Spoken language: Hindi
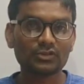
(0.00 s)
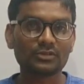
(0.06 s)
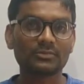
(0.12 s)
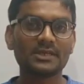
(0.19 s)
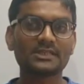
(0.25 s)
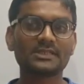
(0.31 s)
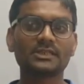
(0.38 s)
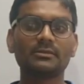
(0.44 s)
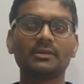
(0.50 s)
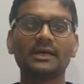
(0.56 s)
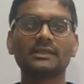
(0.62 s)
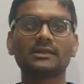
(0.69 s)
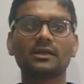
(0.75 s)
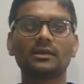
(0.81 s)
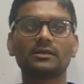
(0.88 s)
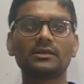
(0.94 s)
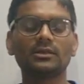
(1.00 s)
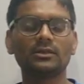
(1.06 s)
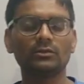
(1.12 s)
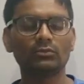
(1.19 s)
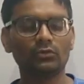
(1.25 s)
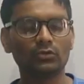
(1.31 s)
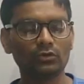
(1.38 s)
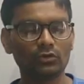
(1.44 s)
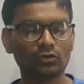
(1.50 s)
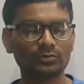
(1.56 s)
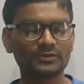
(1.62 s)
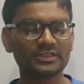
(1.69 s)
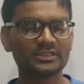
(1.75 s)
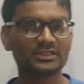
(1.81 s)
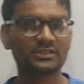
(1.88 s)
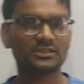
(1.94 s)
समास की बात करते हैं तो मूल रूप
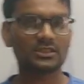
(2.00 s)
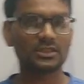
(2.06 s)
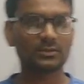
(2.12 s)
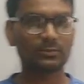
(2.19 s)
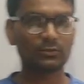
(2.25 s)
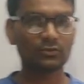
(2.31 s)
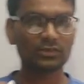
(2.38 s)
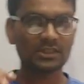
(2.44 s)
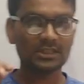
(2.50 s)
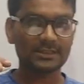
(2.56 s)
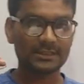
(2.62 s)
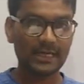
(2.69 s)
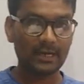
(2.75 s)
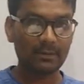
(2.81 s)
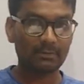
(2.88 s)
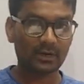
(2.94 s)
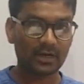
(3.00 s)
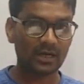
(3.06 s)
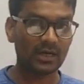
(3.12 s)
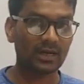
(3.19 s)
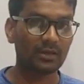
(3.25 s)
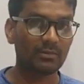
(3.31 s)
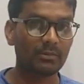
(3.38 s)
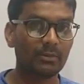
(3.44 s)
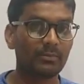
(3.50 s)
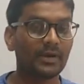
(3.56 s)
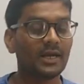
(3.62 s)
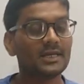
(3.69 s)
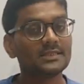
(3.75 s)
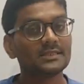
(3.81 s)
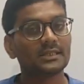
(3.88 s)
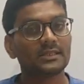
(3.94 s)
से तत्पुरुष के छह प्रकार ही हमें
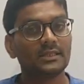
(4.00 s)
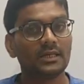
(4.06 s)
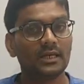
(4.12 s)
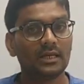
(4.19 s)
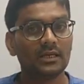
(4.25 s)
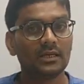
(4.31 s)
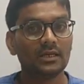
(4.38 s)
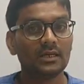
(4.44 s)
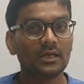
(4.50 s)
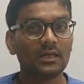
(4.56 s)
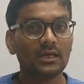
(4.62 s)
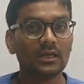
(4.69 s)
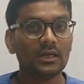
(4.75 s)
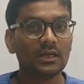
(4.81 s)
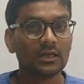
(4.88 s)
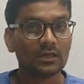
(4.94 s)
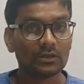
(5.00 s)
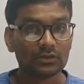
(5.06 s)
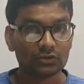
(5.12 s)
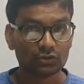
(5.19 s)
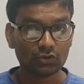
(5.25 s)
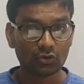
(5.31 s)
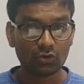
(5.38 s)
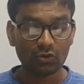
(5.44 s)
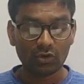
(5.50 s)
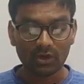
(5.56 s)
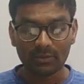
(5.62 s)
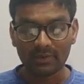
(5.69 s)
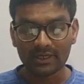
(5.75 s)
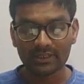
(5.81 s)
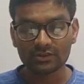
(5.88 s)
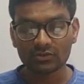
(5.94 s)
पढ़ाए जाते हैं जो
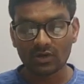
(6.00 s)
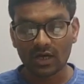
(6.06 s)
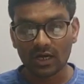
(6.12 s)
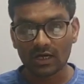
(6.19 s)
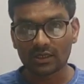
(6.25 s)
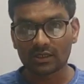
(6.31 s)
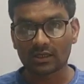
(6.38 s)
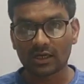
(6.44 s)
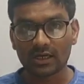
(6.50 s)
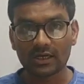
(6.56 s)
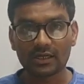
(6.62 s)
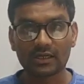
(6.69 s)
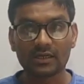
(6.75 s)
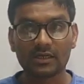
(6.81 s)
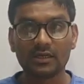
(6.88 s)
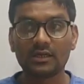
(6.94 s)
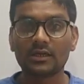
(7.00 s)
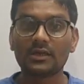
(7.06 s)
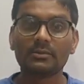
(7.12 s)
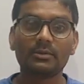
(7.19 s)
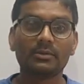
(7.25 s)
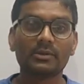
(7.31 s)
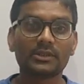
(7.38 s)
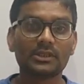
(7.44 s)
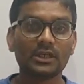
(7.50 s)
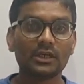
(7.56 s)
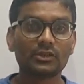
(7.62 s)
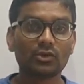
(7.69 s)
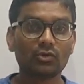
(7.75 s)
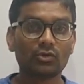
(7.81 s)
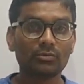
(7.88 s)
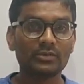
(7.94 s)
हमारी जो आठ कारक की विभक्तियाँ
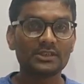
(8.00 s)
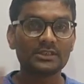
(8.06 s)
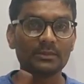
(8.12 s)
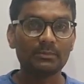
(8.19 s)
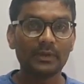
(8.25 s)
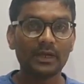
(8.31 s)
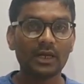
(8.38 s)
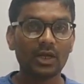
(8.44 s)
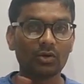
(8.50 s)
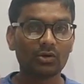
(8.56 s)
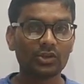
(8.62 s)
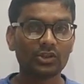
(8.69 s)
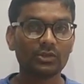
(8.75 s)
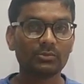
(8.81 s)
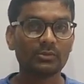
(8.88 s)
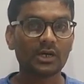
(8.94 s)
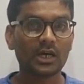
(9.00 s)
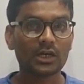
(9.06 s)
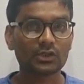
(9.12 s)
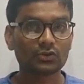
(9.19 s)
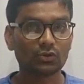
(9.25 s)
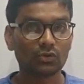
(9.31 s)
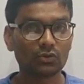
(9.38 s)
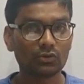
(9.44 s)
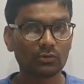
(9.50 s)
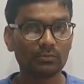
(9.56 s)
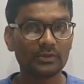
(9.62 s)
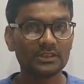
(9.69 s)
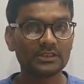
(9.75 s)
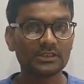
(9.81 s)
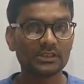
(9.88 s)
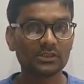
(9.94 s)
आती हैं उनमें से पहला और अंतिम कारक छोड़ दो
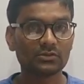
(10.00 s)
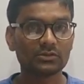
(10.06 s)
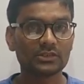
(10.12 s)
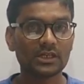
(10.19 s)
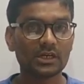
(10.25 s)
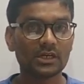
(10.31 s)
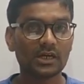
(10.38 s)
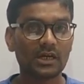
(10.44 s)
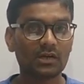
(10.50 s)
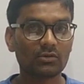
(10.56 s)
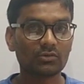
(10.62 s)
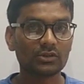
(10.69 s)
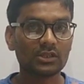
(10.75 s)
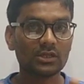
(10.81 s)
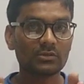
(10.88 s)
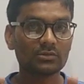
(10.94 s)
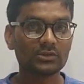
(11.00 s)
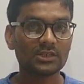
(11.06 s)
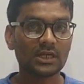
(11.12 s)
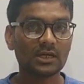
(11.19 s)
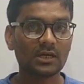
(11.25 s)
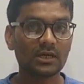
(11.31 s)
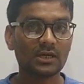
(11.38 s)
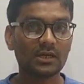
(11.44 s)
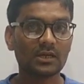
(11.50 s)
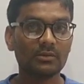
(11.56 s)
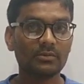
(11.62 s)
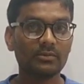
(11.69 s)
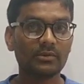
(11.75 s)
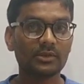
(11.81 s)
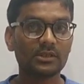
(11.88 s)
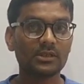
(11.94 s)
बीच के जो छह कारक होते हैं वो छह कारक की
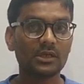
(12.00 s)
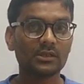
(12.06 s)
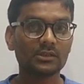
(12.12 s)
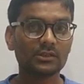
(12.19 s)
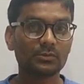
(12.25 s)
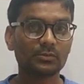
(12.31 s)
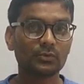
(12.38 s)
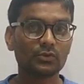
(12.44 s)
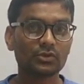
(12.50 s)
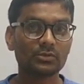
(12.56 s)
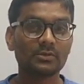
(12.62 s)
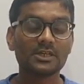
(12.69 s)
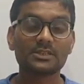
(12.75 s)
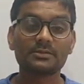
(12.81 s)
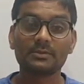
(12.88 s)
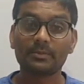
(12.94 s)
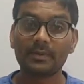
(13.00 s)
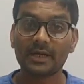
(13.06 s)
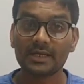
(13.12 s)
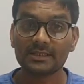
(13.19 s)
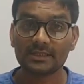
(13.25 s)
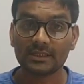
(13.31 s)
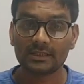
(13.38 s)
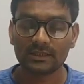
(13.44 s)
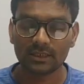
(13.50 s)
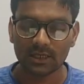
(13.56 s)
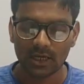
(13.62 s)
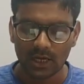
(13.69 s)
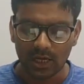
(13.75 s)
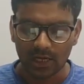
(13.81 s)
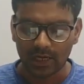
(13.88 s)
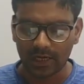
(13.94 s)
विभक्तियाँ तत्पुरुष समास में पढ़ाई जाती है
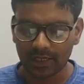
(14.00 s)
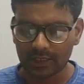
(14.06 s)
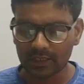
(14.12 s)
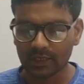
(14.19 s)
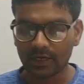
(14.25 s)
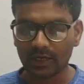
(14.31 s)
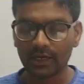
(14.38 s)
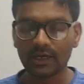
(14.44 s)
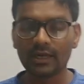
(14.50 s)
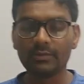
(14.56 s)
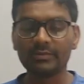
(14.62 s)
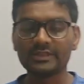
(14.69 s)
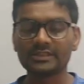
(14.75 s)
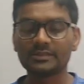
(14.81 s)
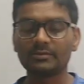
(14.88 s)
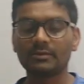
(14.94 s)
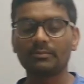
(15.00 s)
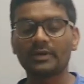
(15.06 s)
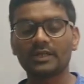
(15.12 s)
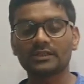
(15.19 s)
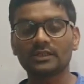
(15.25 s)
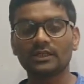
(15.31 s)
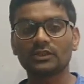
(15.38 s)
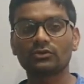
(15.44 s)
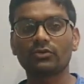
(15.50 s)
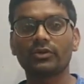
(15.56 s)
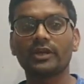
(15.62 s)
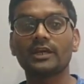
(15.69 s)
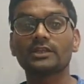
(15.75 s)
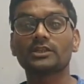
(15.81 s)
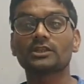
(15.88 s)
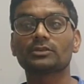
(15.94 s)
लेकिन अन्य में जब हम पढ़ते हैं तो
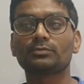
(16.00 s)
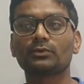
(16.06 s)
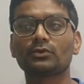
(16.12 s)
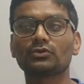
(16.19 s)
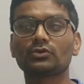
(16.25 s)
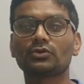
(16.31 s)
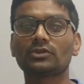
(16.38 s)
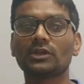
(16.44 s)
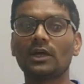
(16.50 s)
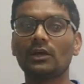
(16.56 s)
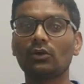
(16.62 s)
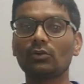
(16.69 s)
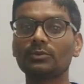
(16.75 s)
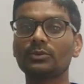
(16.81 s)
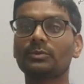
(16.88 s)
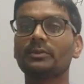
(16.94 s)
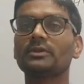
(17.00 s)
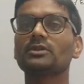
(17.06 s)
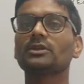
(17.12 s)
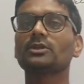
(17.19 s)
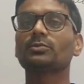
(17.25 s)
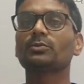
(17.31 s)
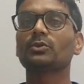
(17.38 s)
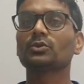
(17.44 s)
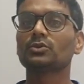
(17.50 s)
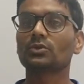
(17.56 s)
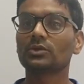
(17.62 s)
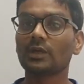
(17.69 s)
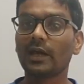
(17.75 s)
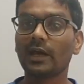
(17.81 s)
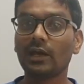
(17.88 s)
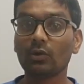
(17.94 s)
न्याय तत्पुरुष होता है लुप्त पद तत्पुरुष
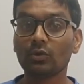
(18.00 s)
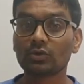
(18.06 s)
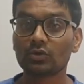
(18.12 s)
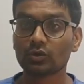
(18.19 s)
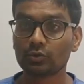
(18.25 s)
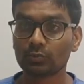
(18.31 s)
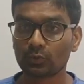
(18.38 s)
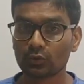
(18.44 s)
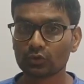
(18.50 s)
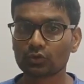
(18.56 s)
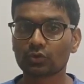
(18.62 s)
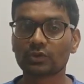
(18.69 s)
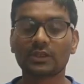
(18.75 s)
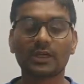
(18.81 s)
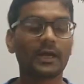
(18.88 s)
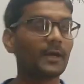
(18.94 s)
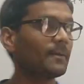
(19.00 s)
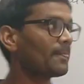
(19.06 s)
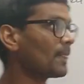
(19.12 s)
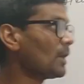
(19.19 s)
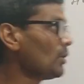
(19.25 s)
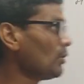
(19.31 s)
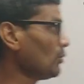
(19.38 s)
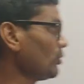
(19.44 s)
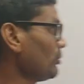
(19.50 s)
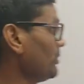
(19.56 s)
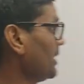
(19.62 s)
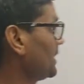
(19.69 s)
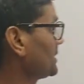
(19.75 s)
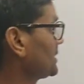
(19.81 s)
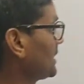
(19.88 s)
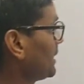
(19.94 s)
होता है अलुप्त तत्पुरुष होता है उनमें
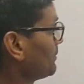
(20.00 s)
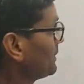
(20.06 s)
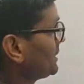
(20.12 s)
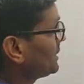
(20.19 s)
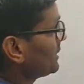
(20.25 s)
आता है